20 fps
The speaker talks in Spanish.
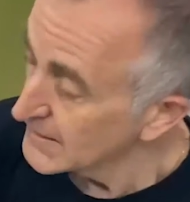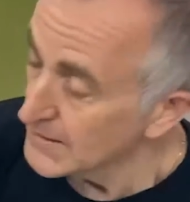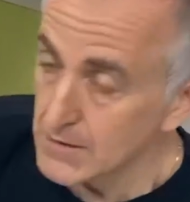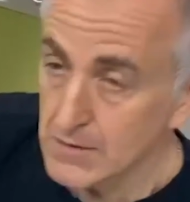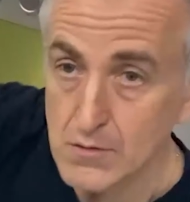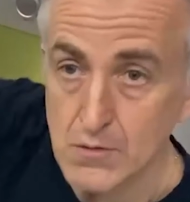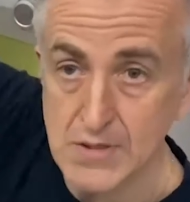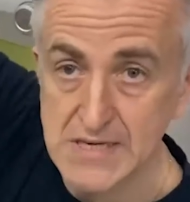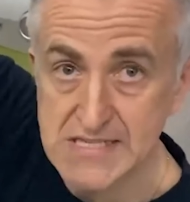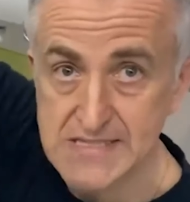
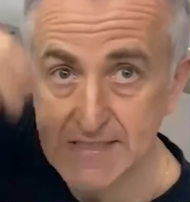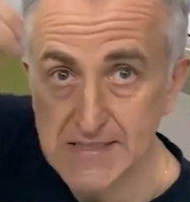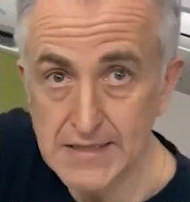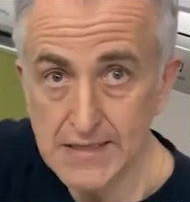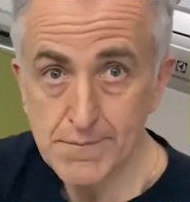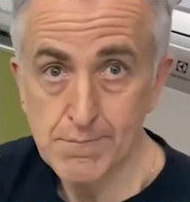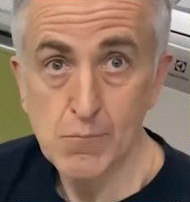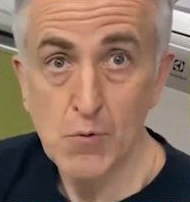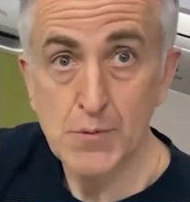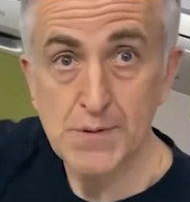no esté
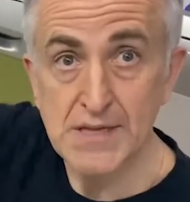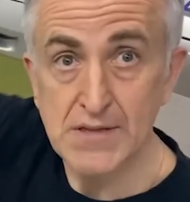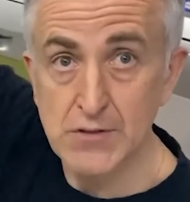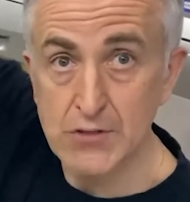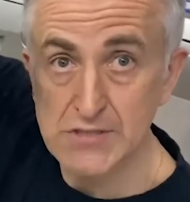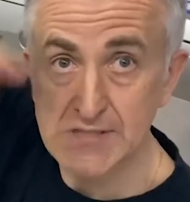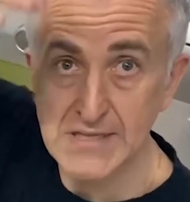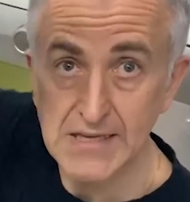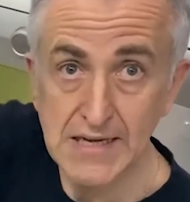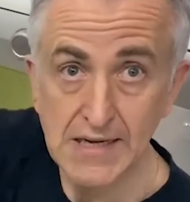
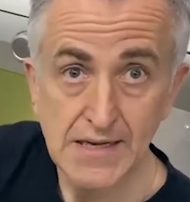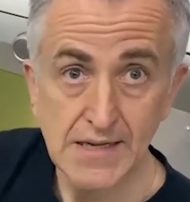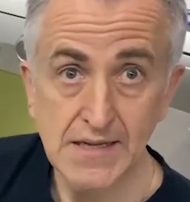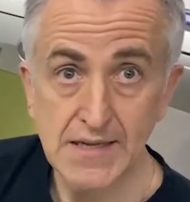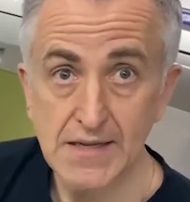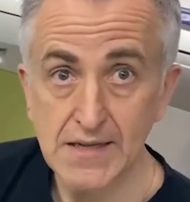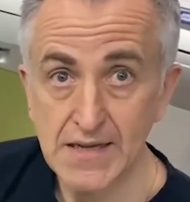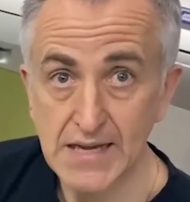moviéndose eh,